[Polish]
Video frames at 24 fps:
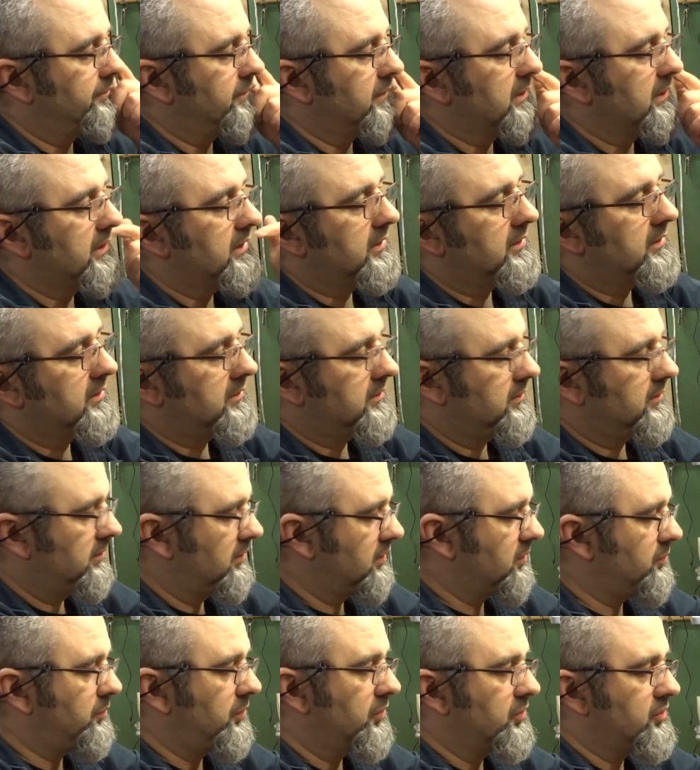e,
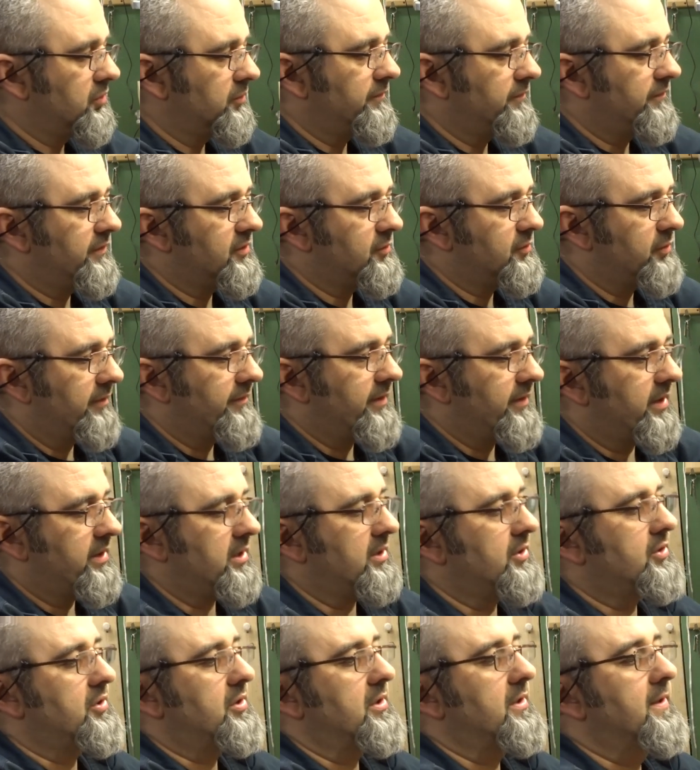sposób wysławiania
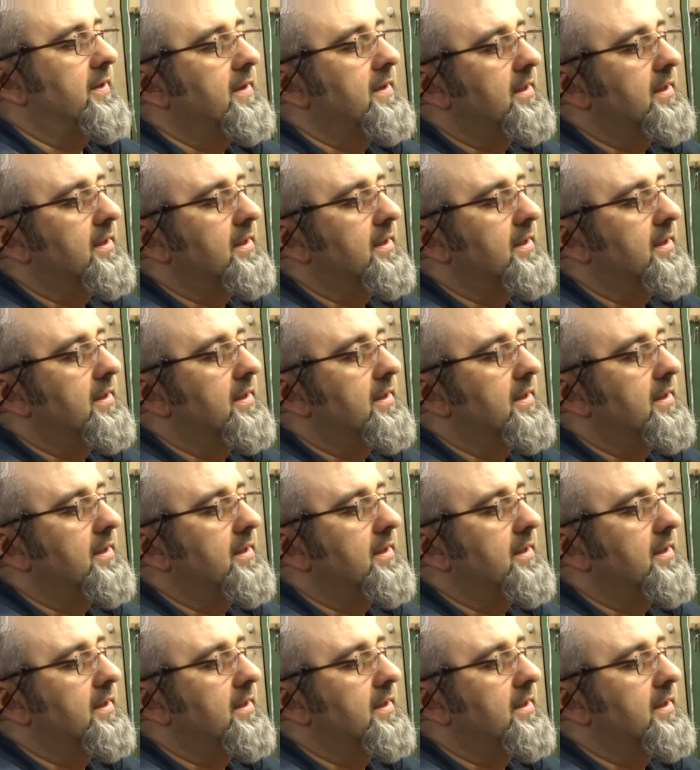się